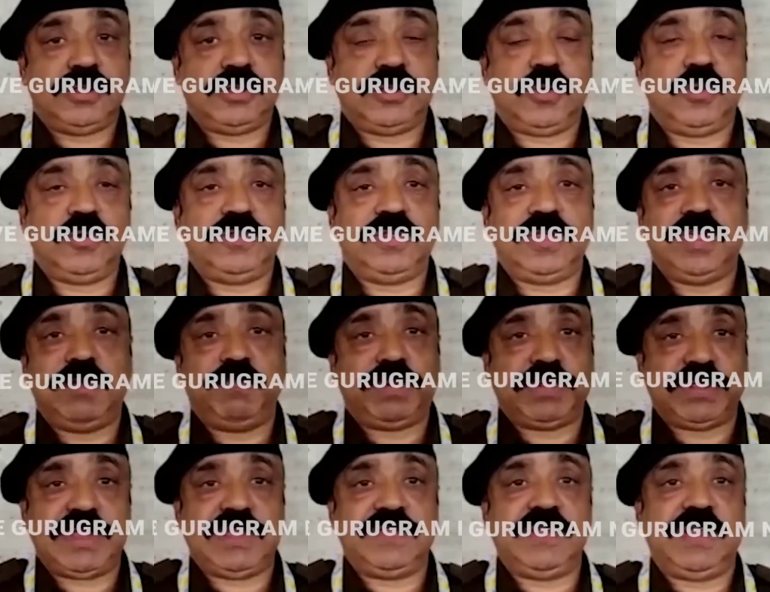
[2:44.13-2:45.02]
तो उससे
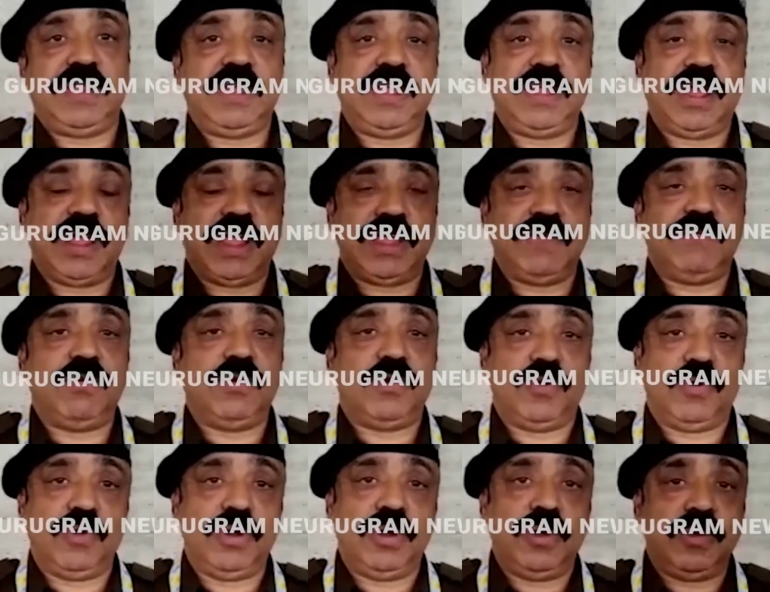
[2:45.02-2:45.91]
पता चलेगा कि
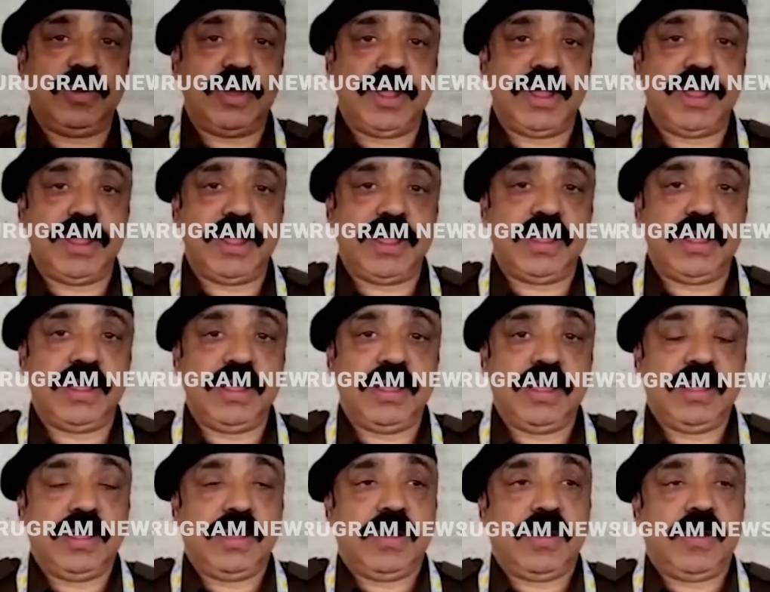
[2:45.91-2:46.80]
वो कौन लोग हैं
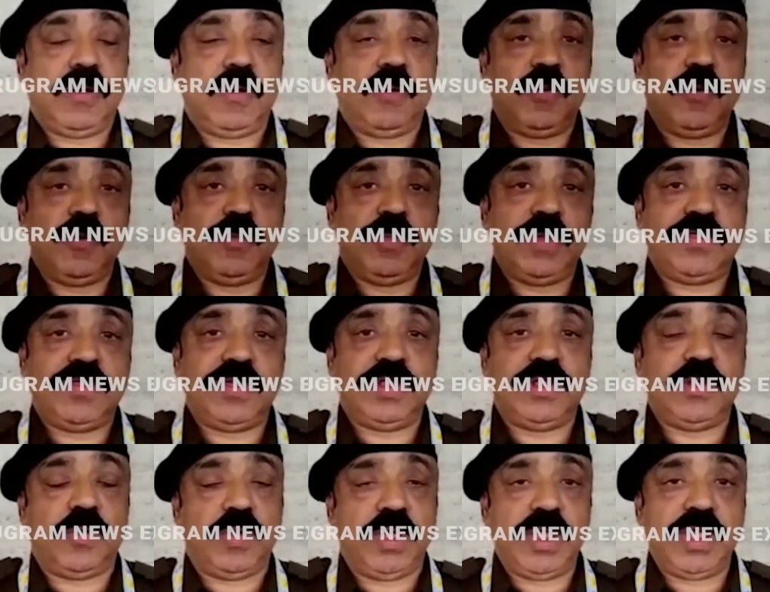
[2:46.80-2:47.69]
और उनमें
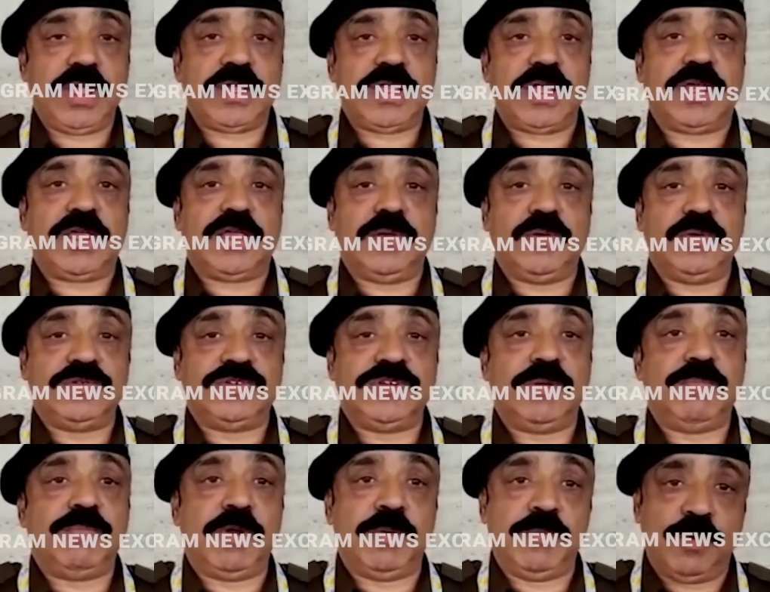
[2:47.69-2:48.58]
से जो एक
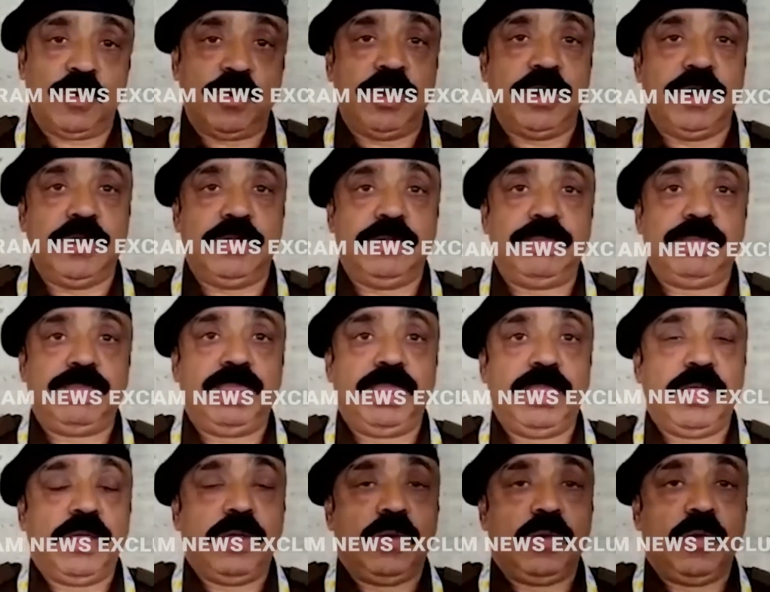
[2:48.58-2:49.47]
एक्यूज है मनमोहन
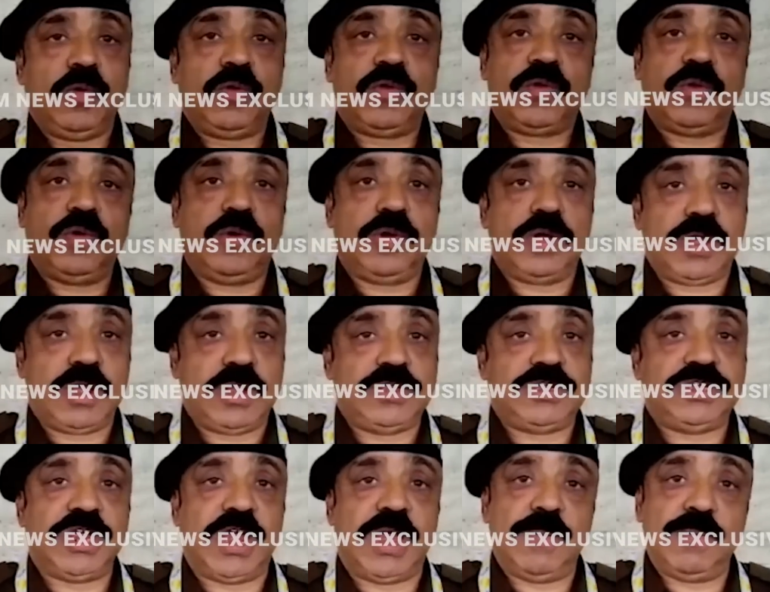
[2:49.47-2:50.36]
उसको
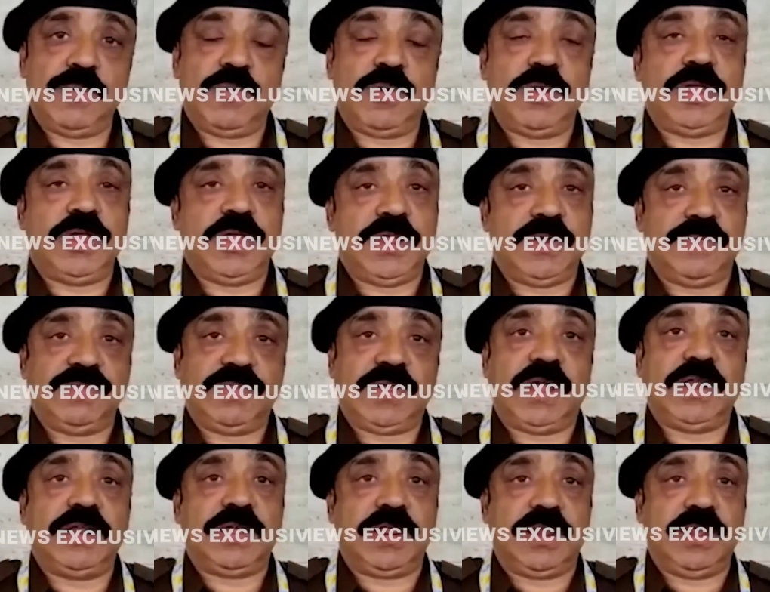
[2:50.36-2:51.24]
कल शाम को ही
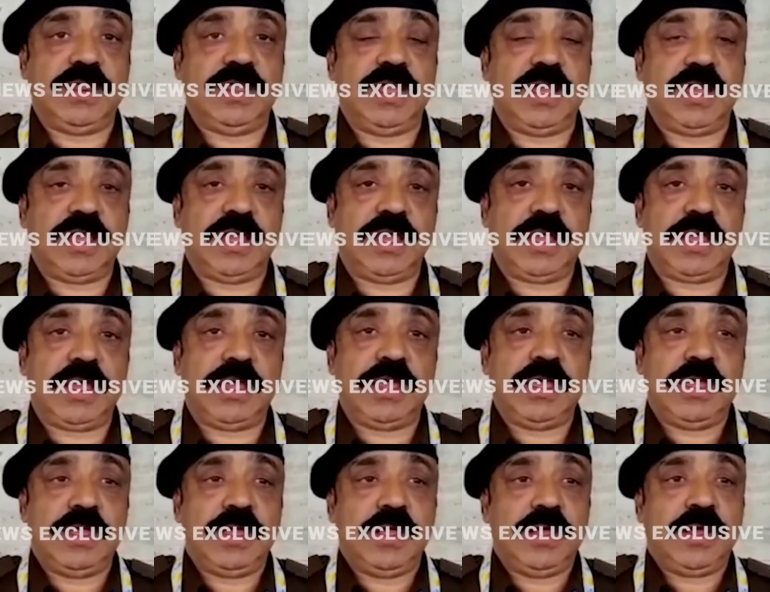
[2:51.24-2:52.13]
गिरफ्तार कर लिया गया
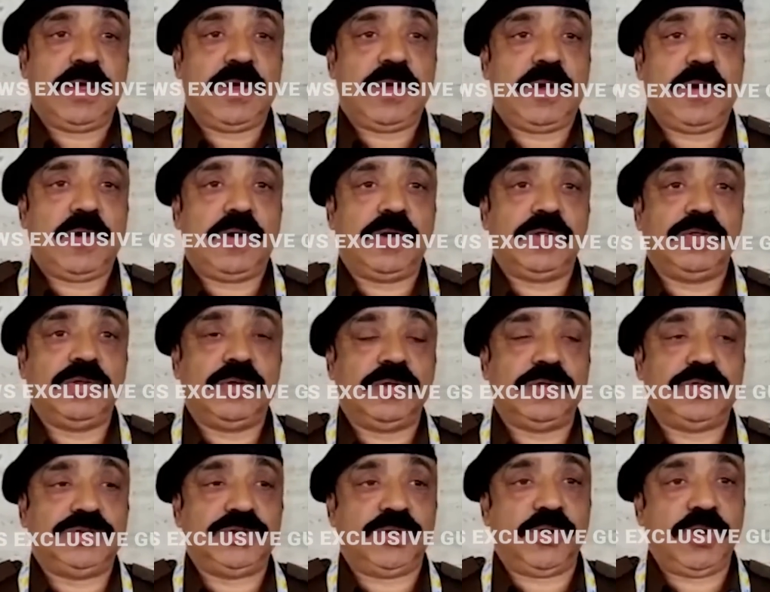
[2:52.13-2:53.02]
और
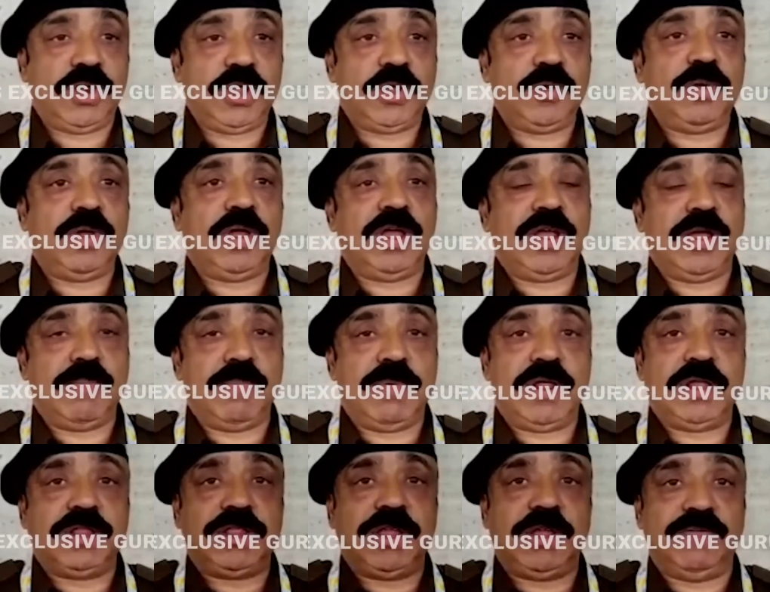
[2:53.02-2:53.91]
जो चोरी हुए
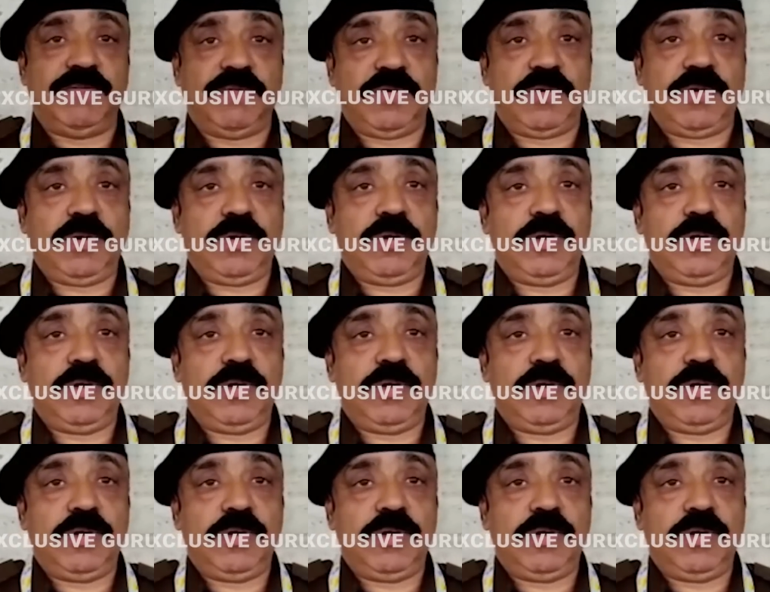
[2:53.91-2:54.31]
गमले थे वो